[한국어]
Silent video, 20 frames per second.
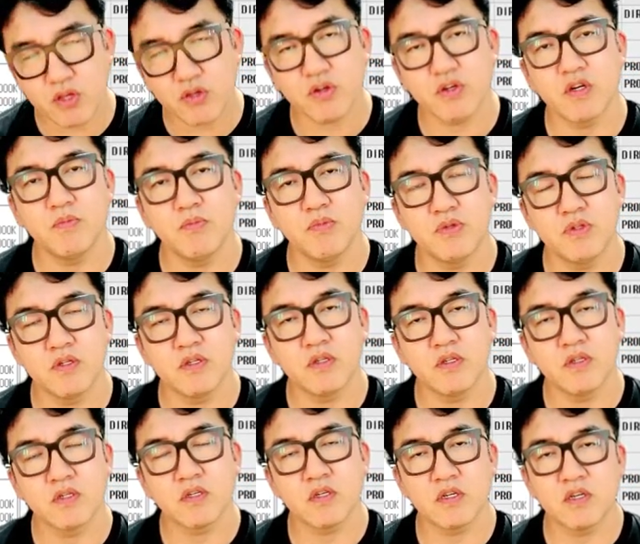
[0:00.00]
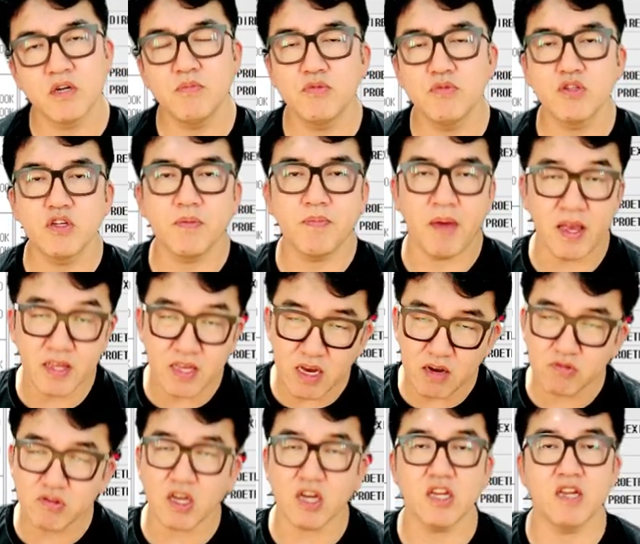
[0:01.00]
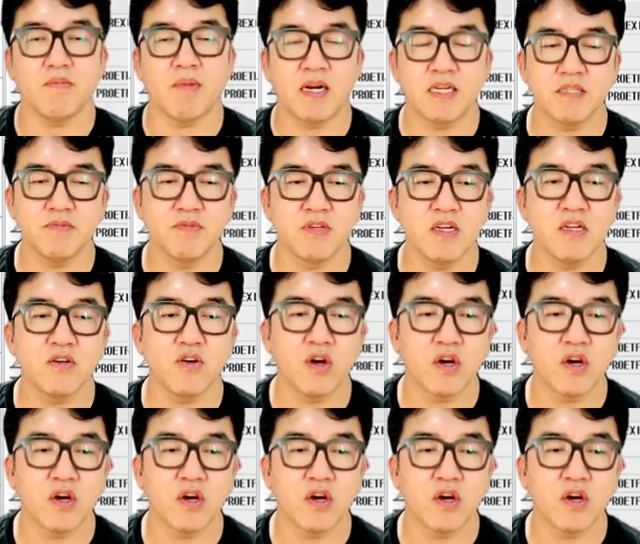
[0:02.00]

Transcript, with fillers: 그런 분들은. 그런 분들을 배제하고 당연히 말씀드리는 거예요.